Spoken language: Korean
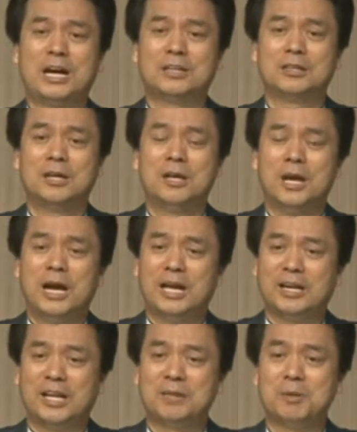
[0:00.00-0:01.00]
한
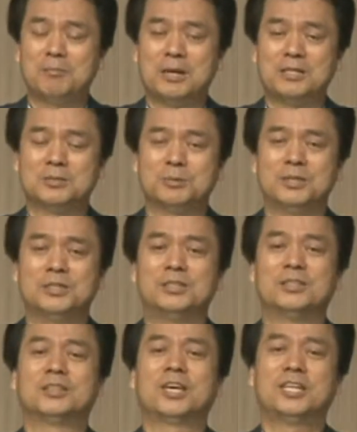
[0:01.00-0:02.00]
하나님의 말씀을
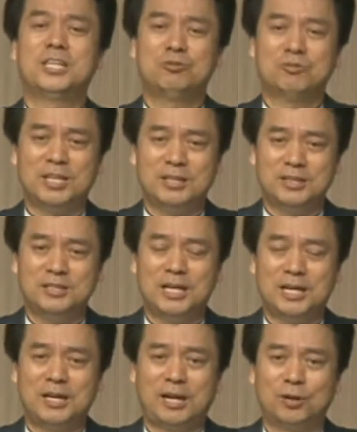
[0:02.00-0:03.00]
어떻게
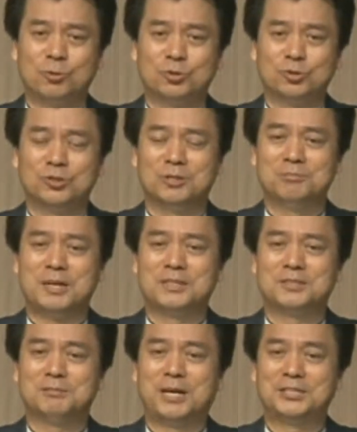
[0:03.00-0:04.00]
이루겠느냐라고 주님
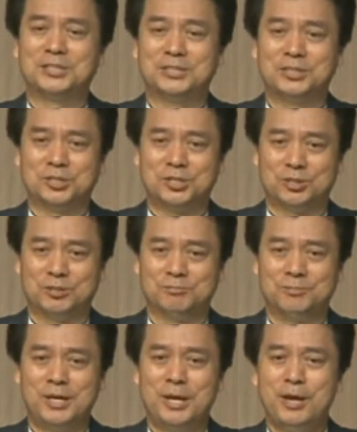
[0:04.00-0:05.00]
말씀하시는
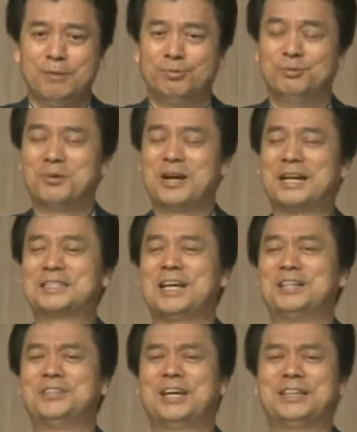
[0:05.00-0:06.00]
것처럼 부모가
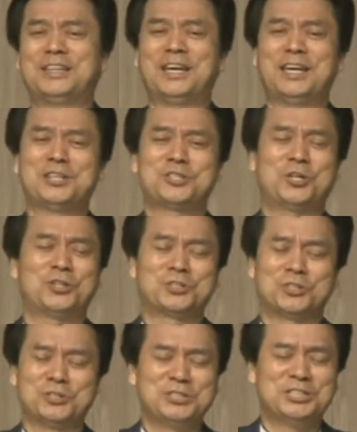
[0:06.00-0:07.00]
자녀한테
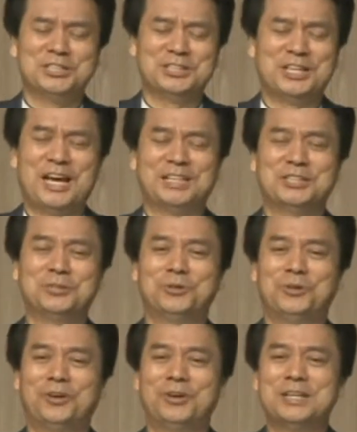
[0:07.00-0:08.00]
져서 지는 게
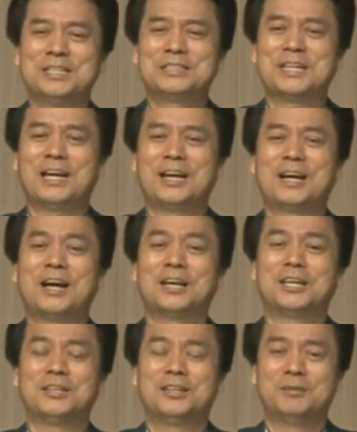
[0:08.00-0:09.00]
아니고
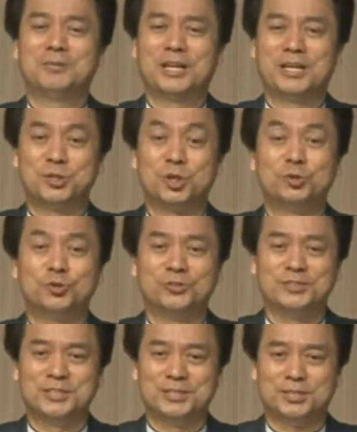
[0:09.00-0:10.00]
사랑하기 때문에
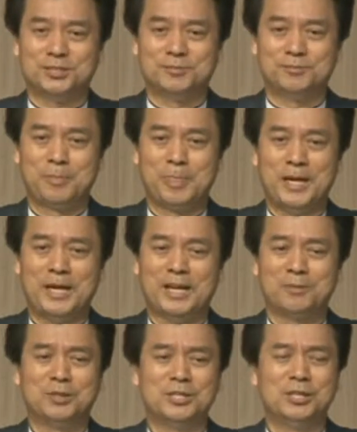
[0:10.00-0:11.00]
져주는 것처럼
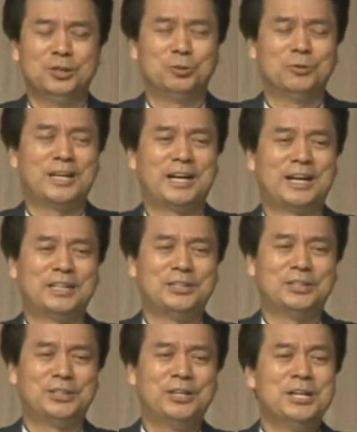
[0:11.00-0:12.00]
하나님은 인류를
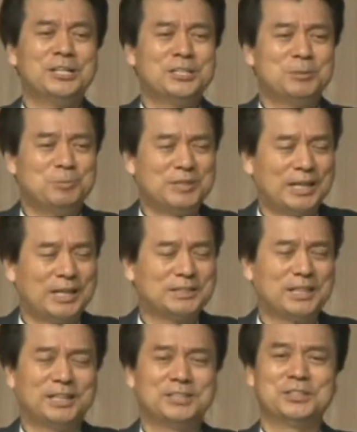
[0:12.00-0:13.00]
향하여
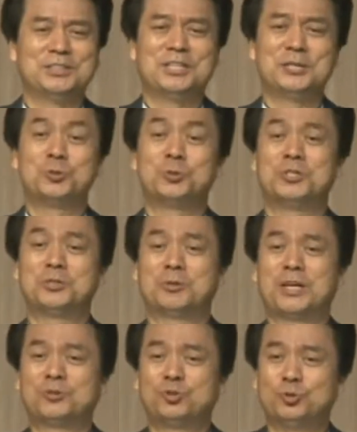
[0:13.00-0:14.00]
십자가상에서 예수
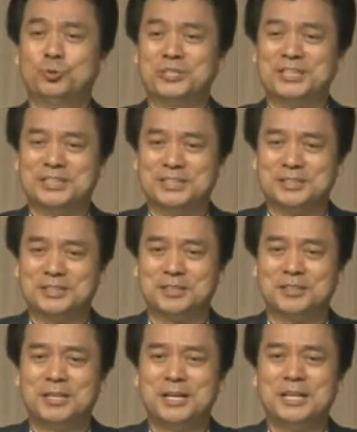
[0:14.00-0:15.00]
그리스도가 죽으신
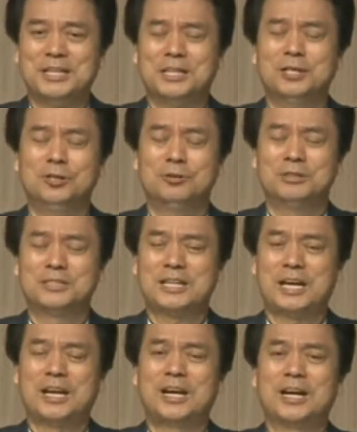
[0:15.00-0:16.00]
것은 인류를
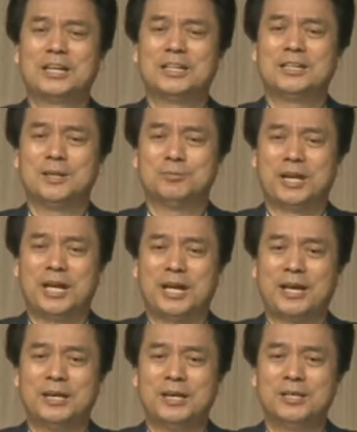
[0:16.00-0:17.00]
사랑하기
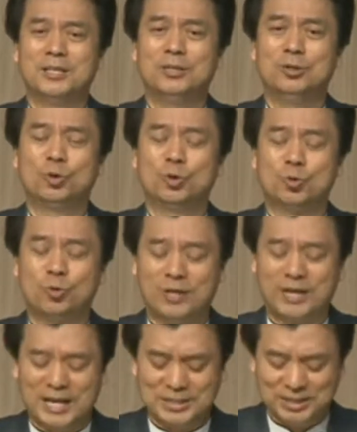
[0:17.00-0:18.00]
때문에 인류를
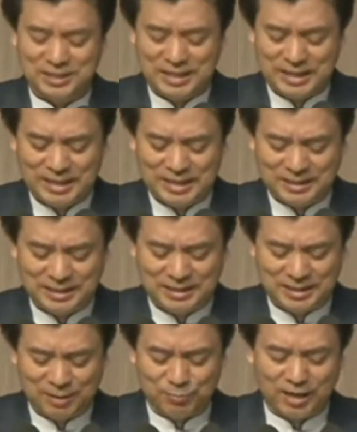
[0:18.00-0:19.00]
구원하셔야 하기
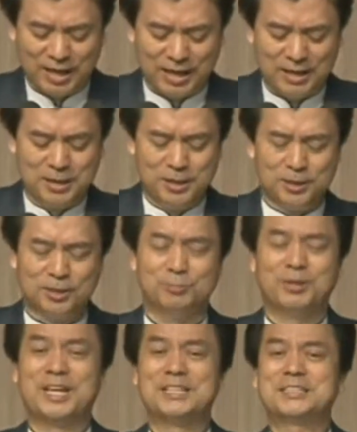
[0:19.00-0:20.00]
때문에
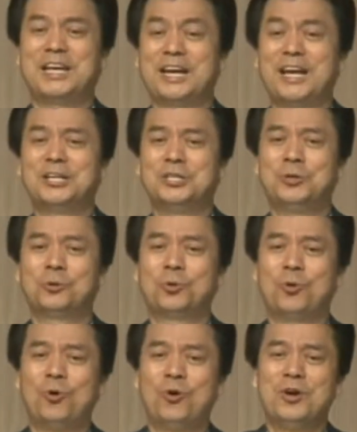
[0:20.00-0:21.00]
그분의
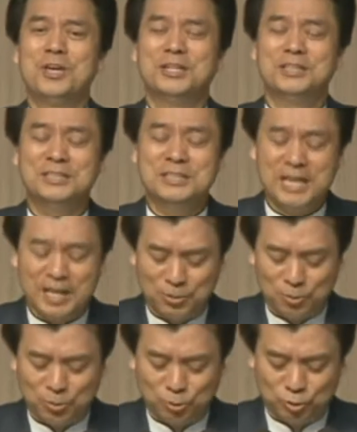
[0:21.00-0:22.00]
사랑이었고
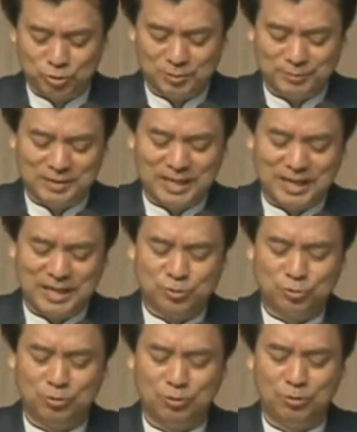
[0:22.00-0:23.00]
은혜로 죽임을 당한
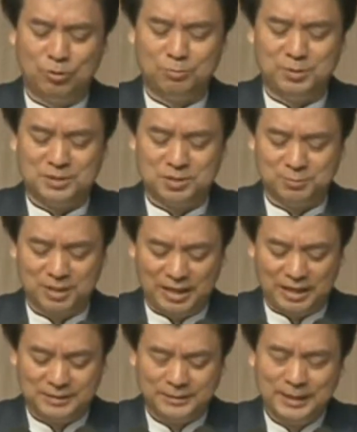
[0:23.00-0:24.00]
줄로
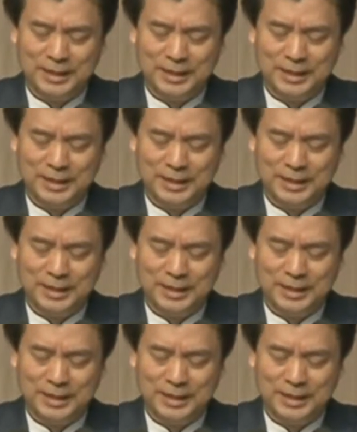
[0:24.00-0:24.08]
믿습니다.